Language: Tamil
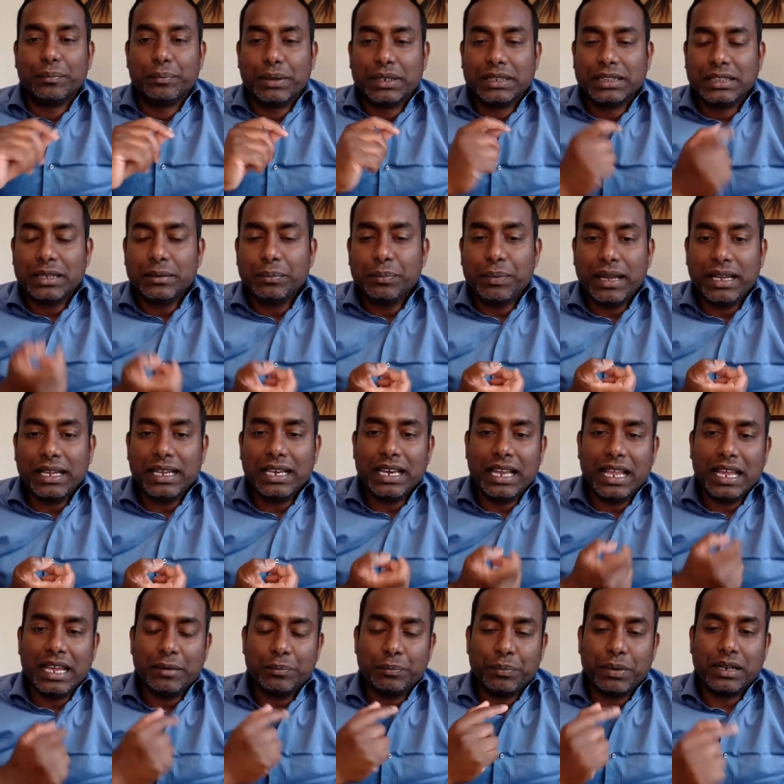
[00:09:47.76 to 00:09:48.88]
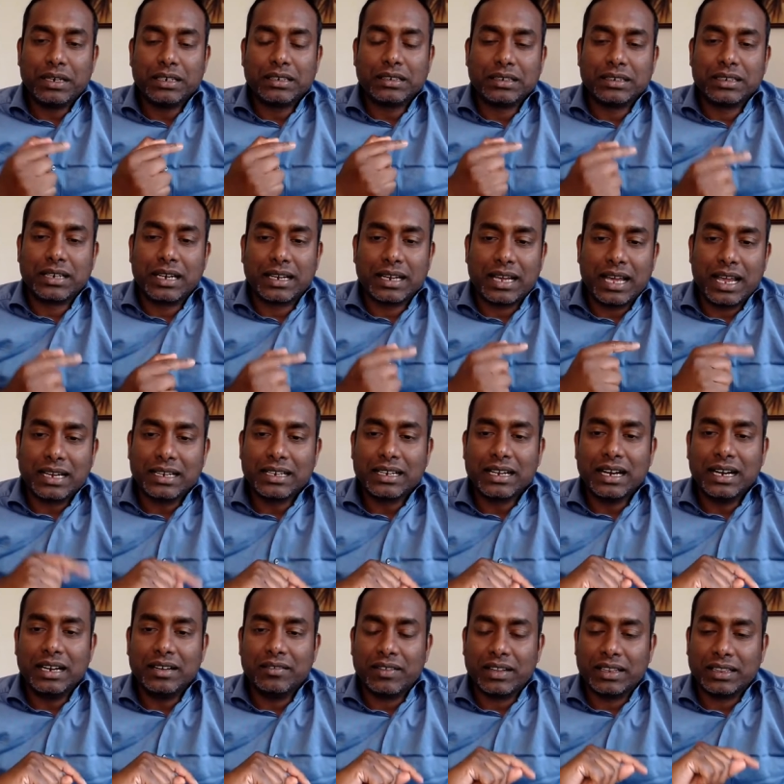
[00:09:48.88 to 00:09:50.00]
பித்தப்பையில் ஏற்படுகின்ற
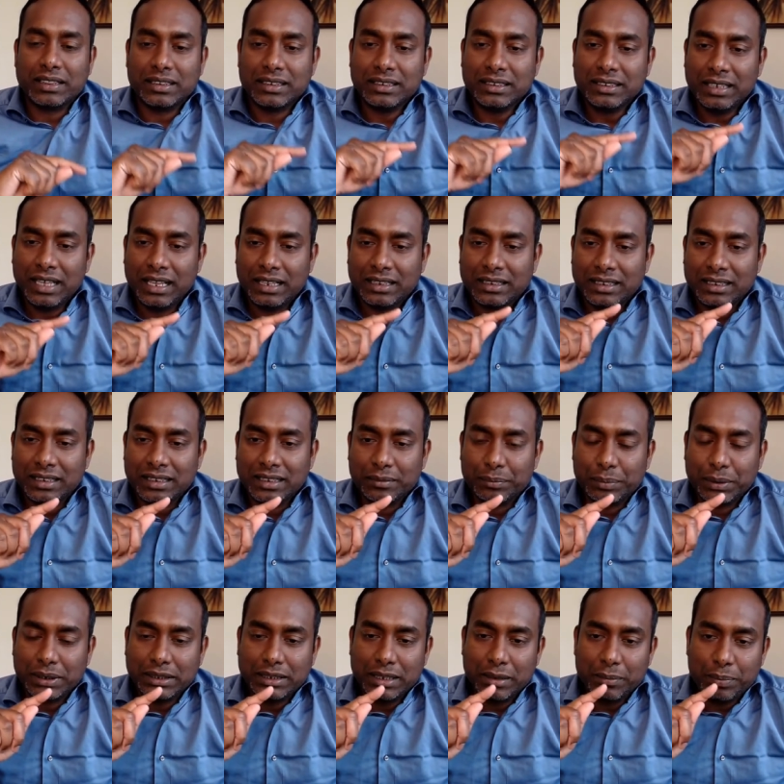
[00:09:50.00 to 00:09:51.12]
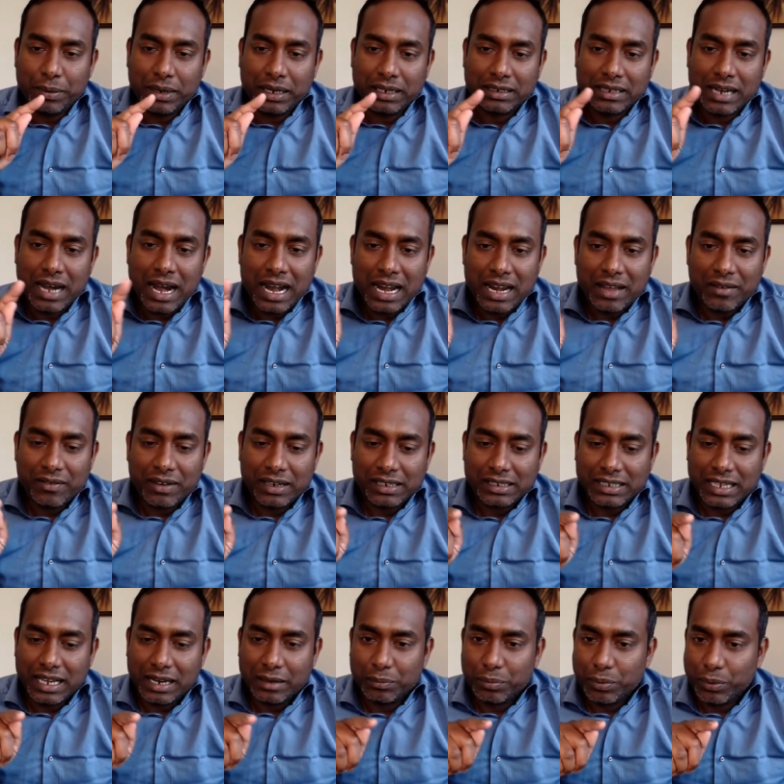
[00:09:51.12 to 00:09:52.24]
கற்கள் வந்து அந்த பித்தப்பை நாள
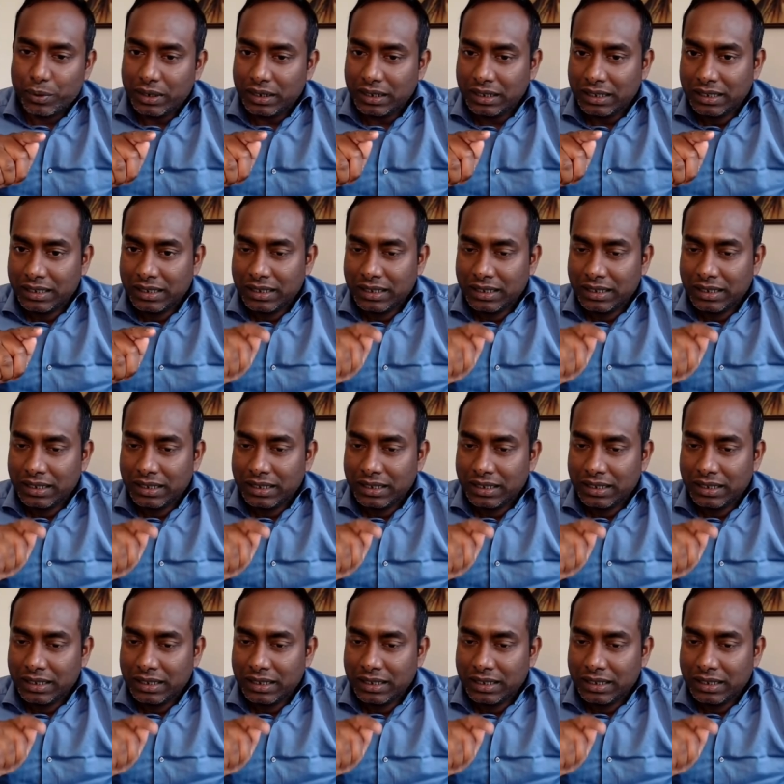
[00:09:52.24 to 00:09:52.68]
வழியால் போய்